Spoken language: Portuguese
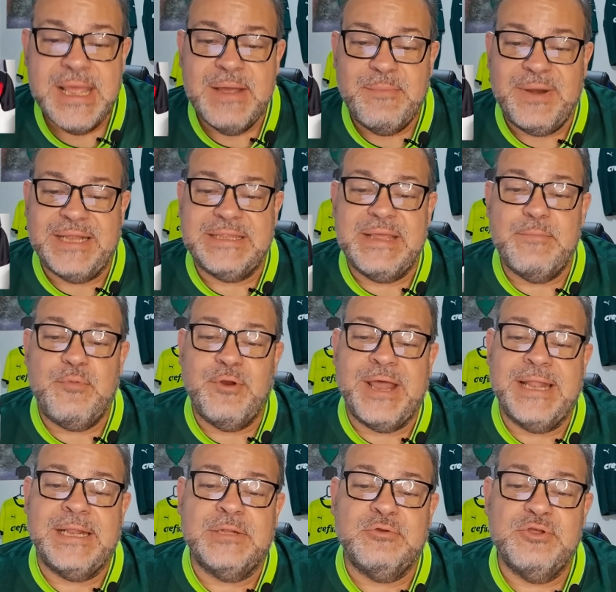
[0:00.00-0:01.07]
para a
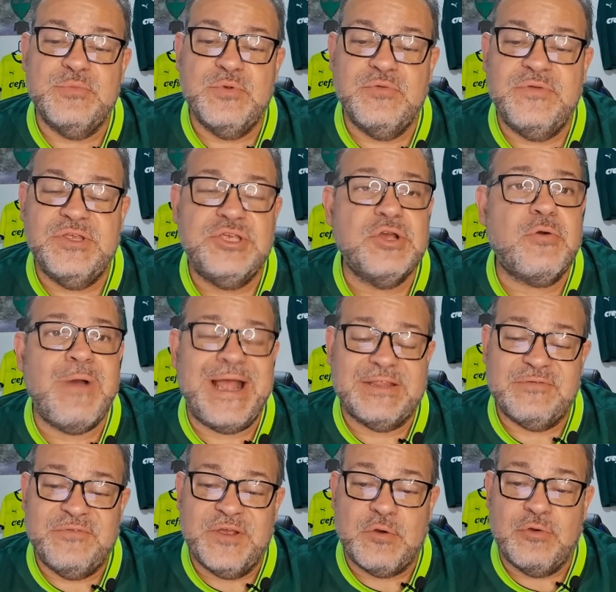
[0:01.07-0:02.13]
temporada
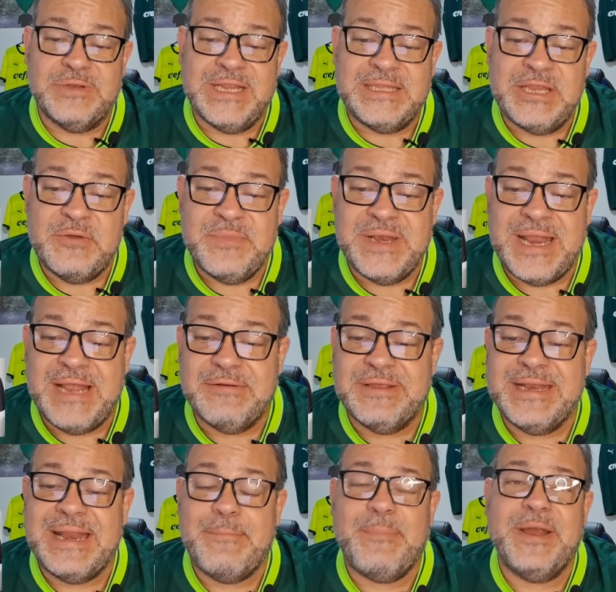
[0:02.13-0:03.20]
2024. Ficou determinado
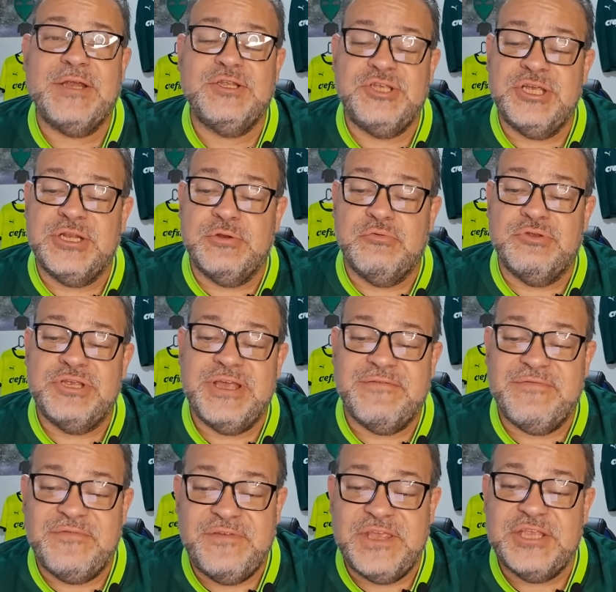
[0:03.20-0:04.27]
que na partida do dia
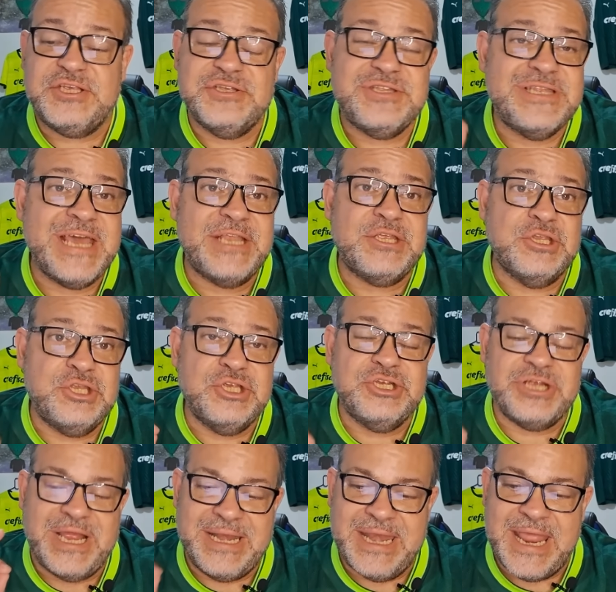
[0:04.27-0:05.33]
27 de
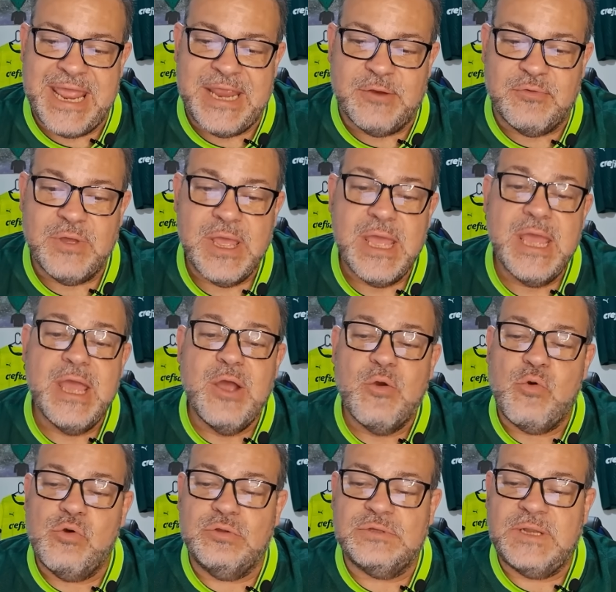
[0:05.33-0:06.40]
janeiro
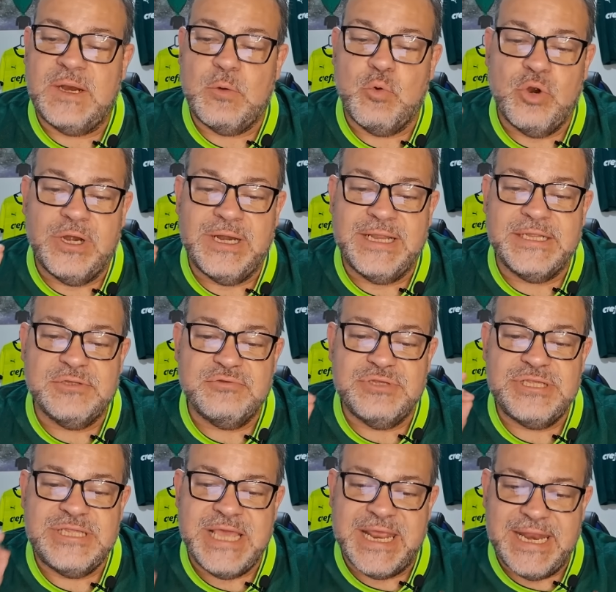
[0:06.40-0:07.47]
contra o Orlando
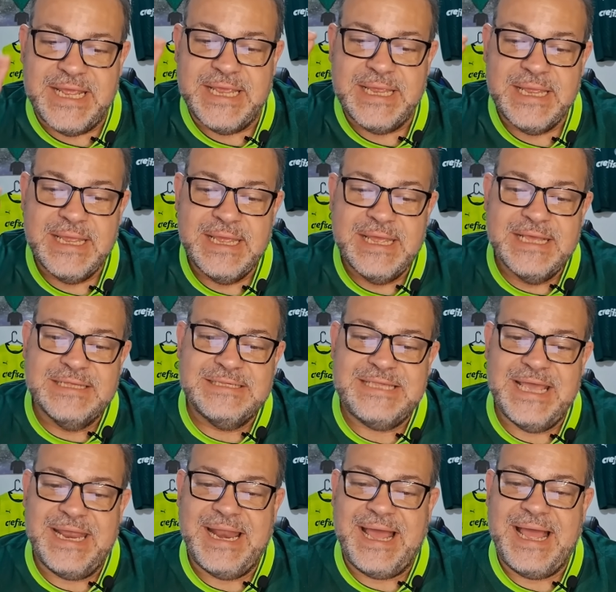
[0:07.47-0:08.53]
City
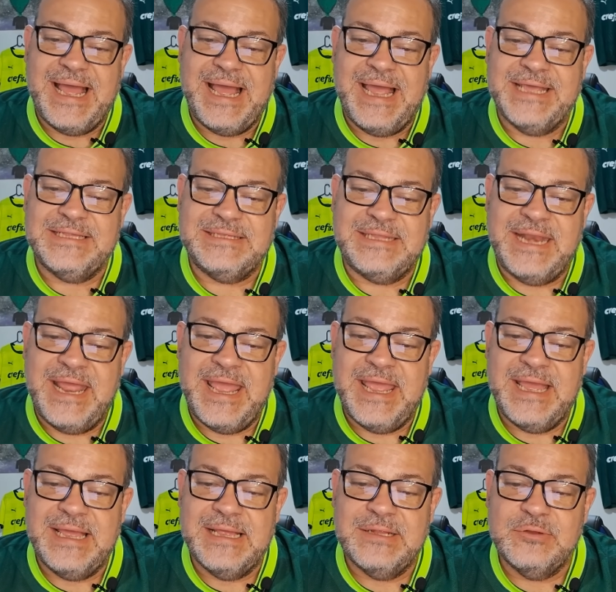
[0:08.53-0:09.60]
será a
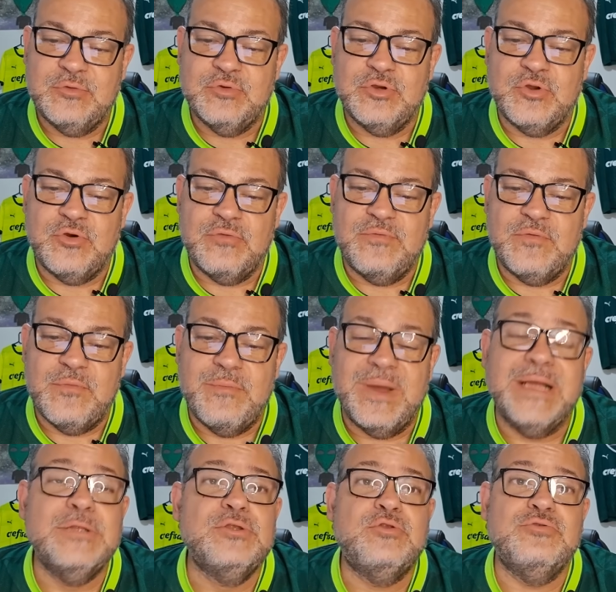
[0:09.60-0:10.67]
estreia do novo
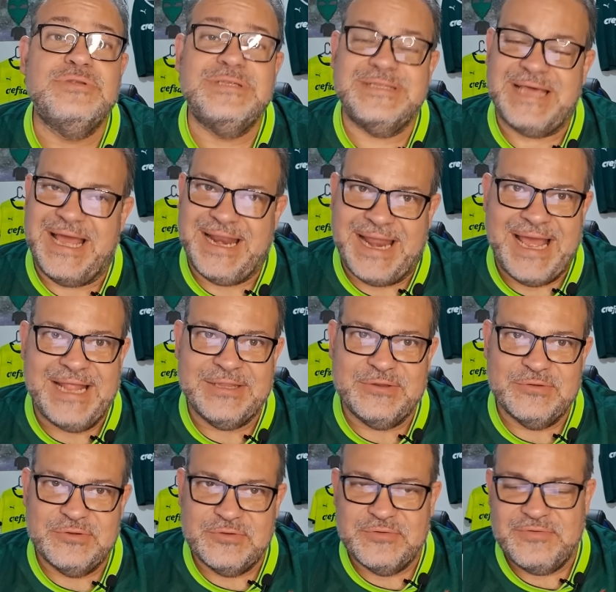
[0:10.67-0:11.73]
manto
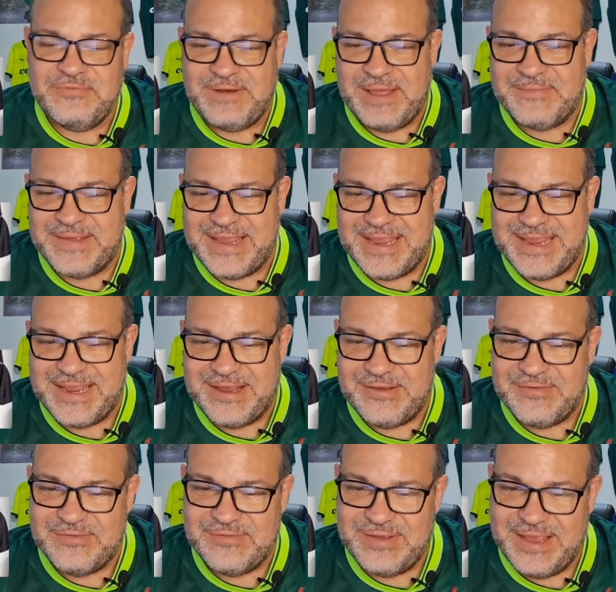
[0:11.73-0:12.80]
sagrado do
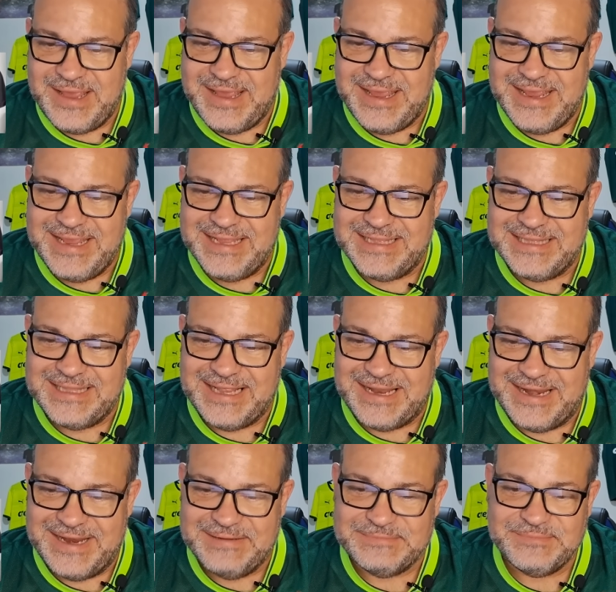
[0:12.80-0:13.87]
Flamengo. Eita,
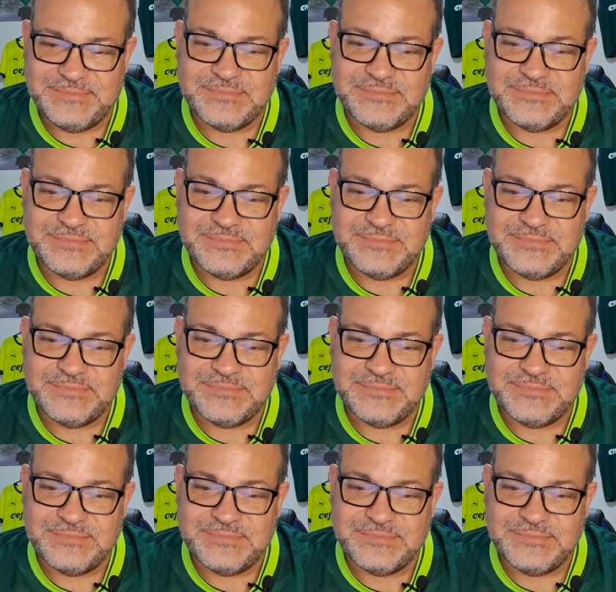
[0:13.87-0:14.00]
né?